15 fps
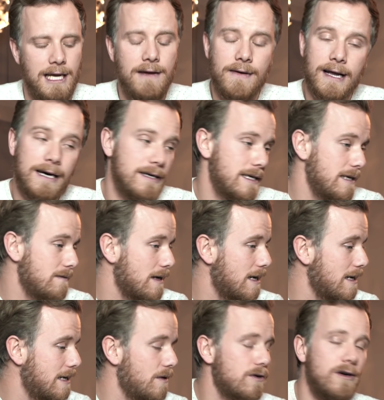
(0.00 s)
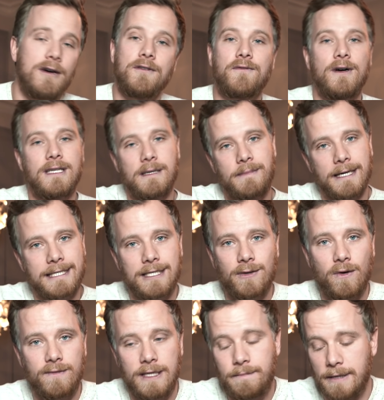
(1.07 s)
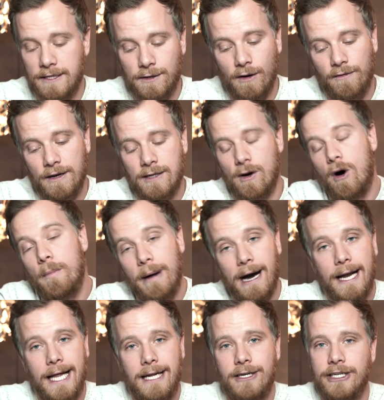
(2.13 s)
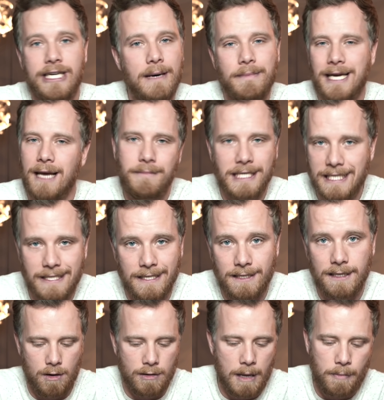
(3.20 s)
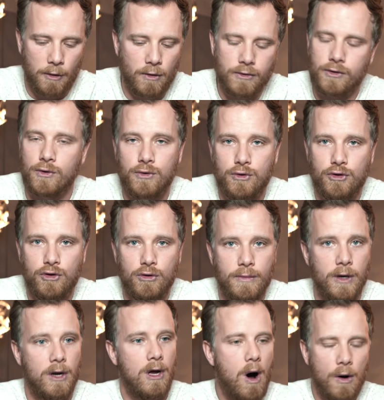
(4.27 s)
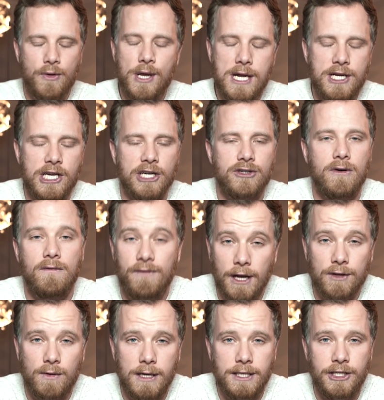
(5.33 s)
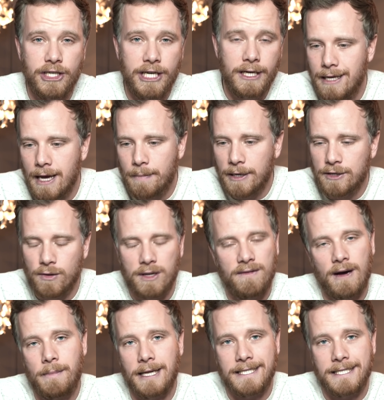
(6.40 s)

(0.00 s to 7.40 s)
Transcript: Et voilà, et voilà. Et encore une fois, t'es parti trop vite parce qu'en fait, en parallèle, j'ai appris à mixer en apprenant sur YouTube, en téléchargeant Virtual DJ et après sur des vraies